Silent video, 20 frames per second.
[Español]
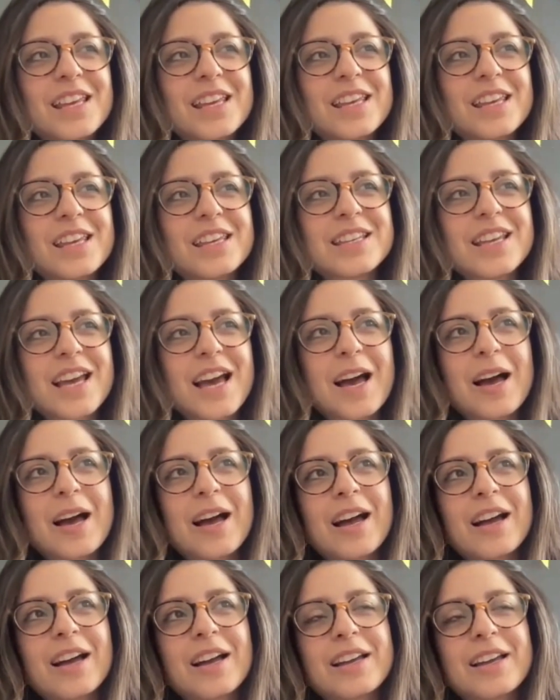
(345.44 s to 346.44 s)
y
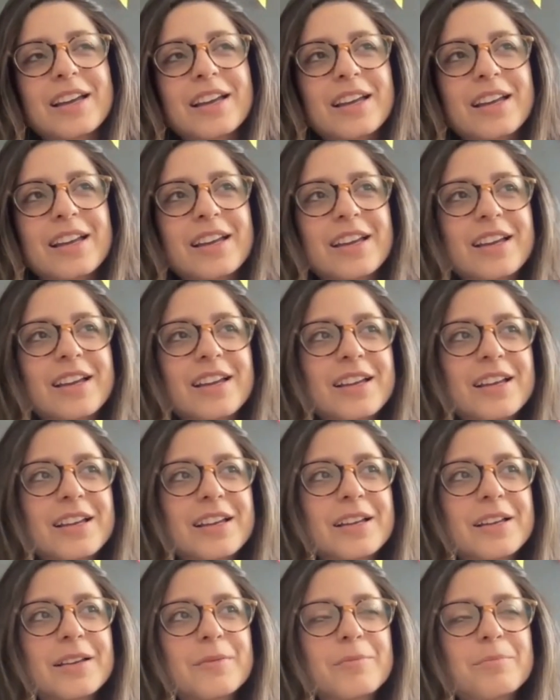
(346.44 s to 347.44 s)
ya,
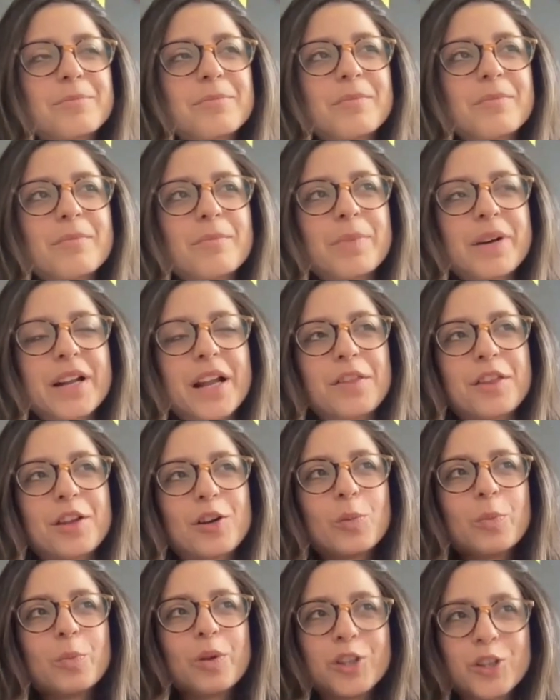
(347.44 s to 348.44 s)
eh, para
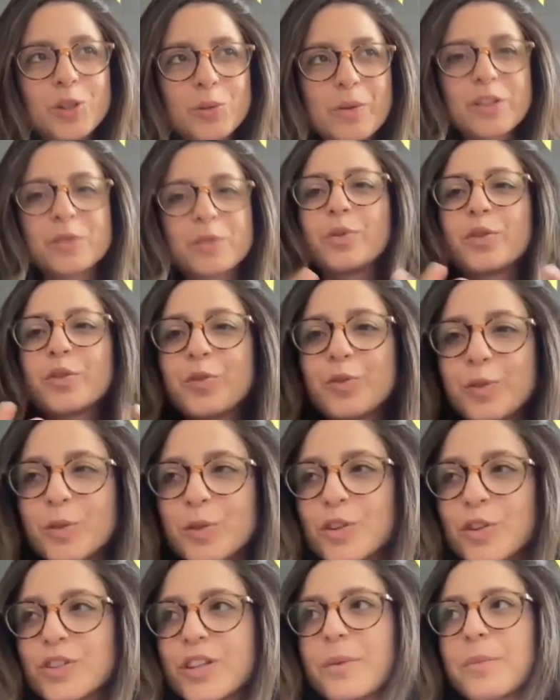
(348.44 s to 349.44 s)
hacerlo un poquito más
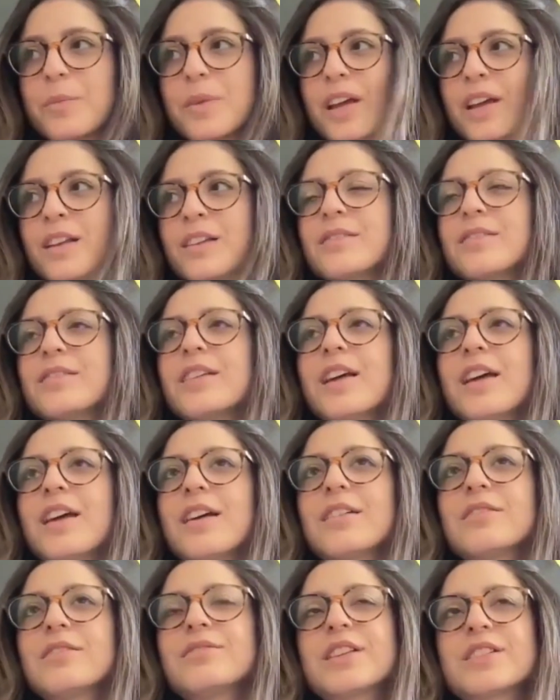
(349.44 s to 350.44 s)
profundo
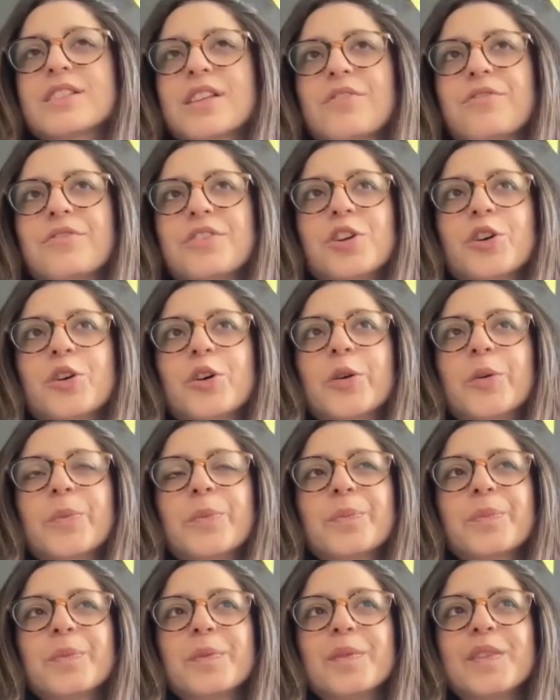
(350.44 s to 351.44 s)
también,
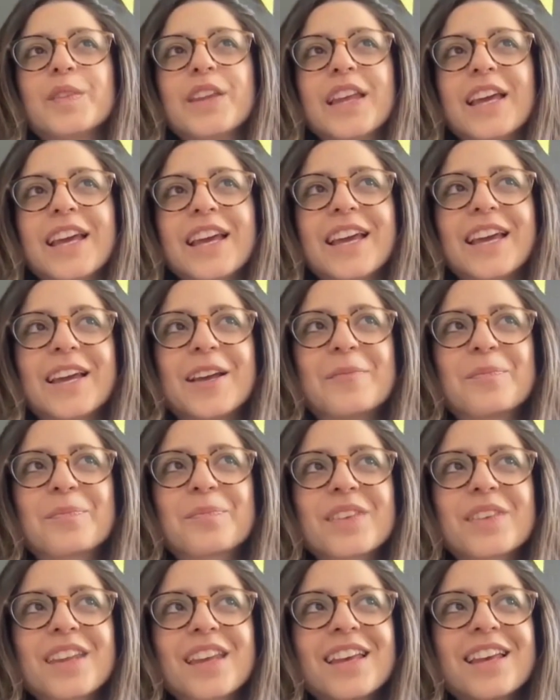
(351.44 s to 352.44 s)
desafío
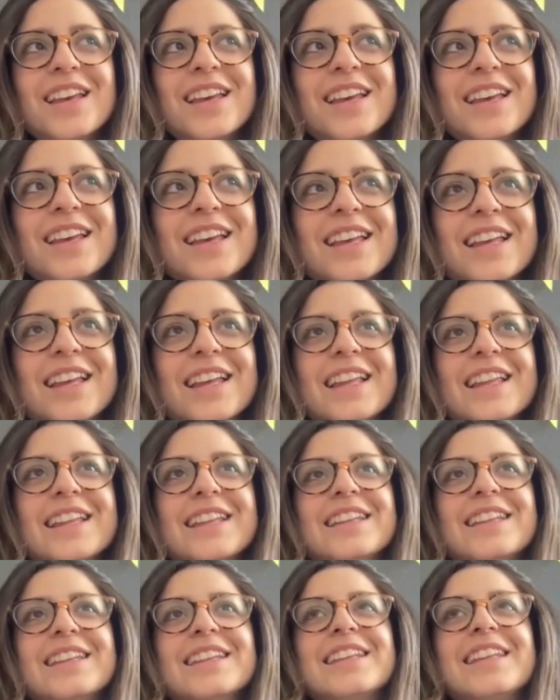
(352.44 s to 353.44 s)
de,
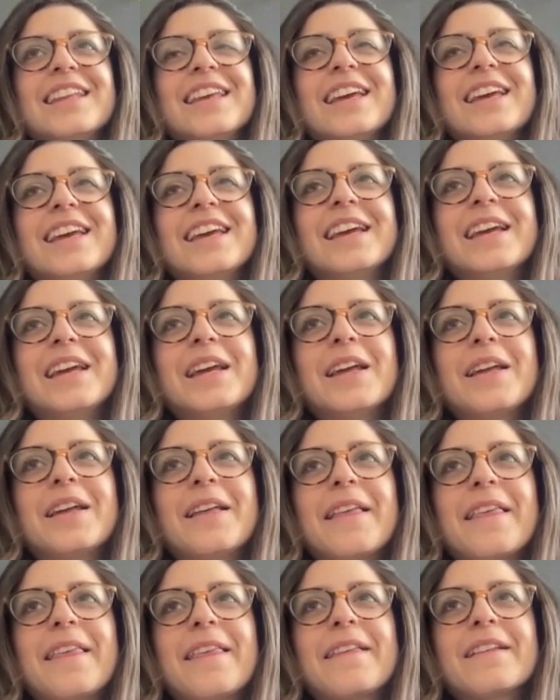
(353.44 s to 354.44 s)

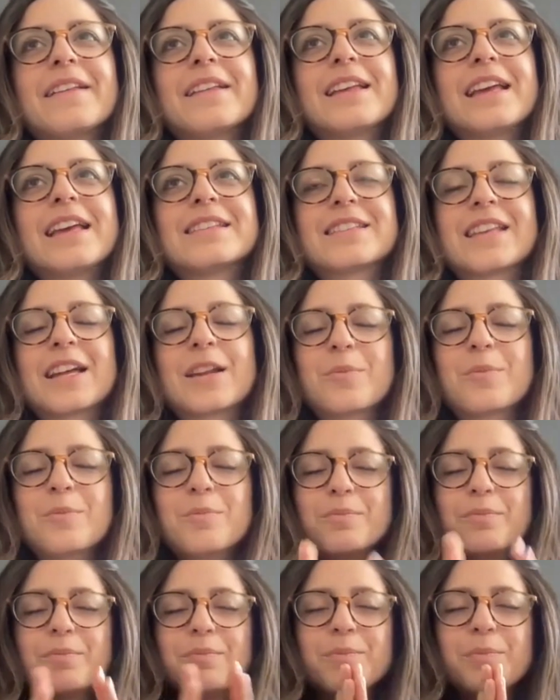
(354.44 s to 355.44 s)
de
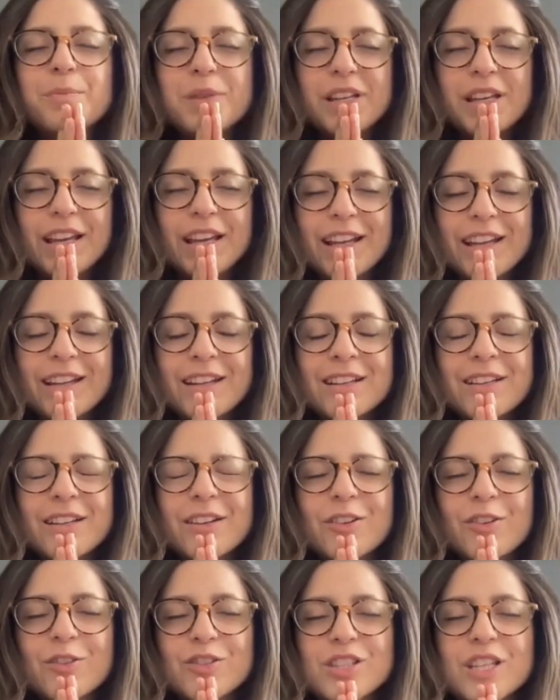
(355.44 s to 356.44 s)
estar
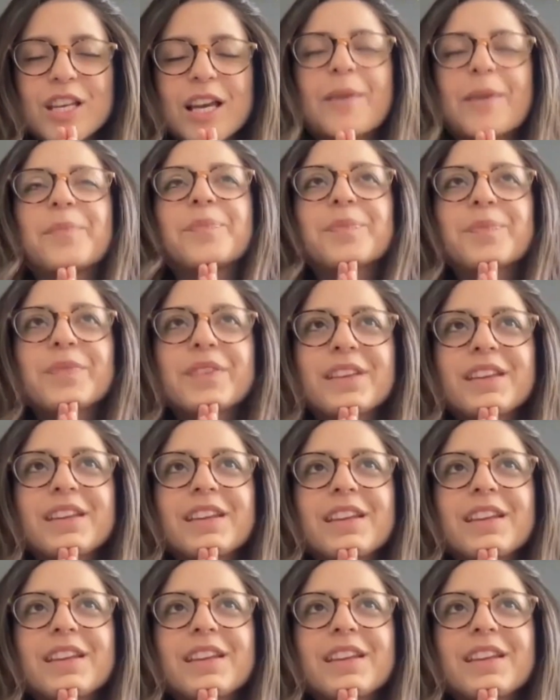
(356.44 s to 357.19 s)
bien, o sea,